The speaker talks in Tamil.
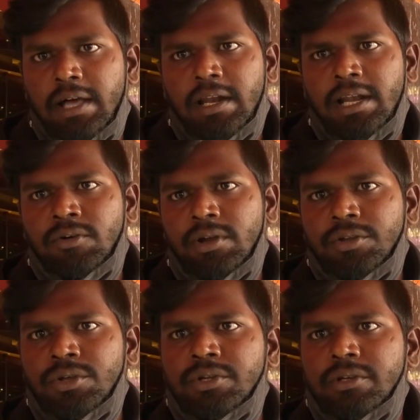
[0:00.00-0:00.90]
அதனால்
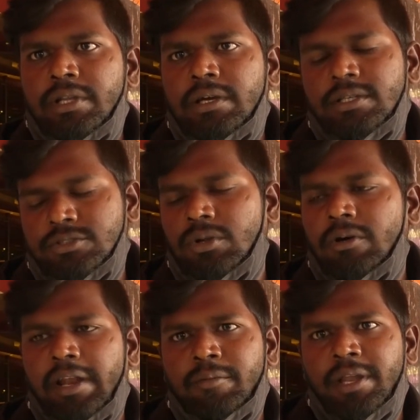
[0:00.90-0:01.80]
உங்களுக்கு வந்து கொஞ்சம்
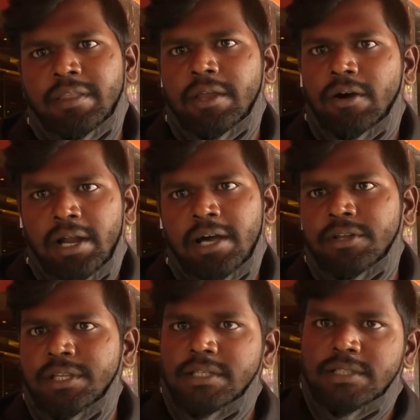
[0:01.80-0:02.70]
ஸ்லோவாகிற மாதிரி தெரியும் ஆனால்
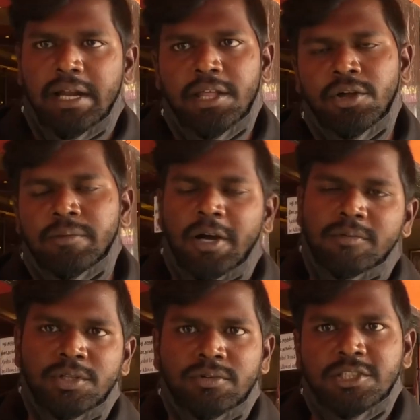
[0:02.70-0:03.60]
வந்து கடையோடு
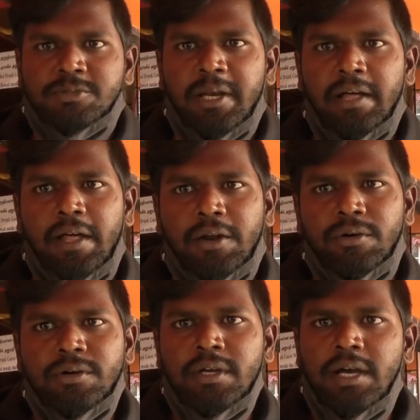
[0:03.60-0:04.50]
பார்க்கும்போது உங்களுக்கு ஸ்பீடாக தான் இருக்கும்